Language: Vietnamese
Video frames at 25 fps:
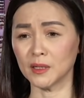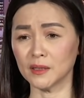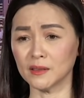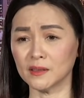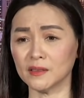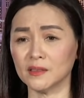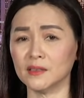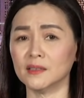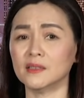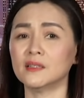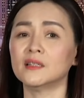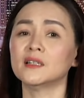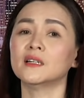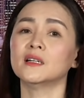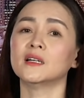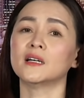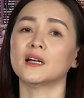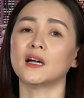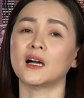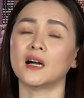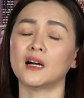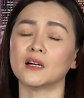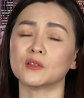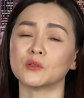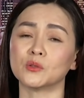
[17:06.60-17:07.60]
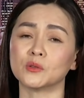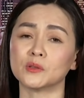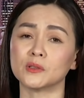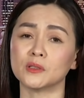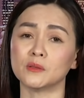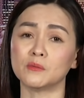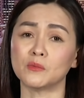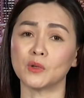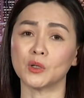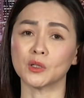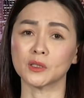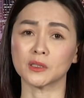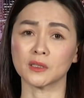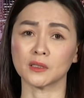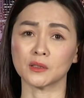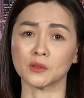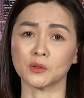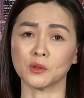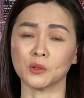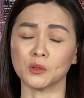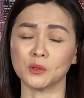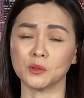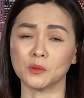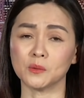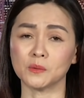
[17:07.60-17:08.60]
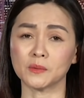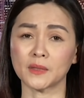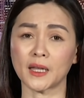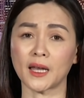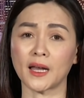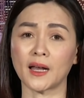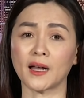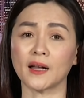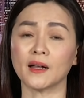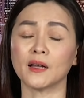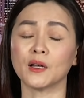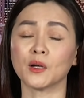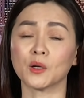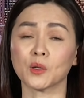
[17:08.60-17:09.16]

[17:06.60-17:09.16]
lần nữa Thủ tướng Morrison của chúng ta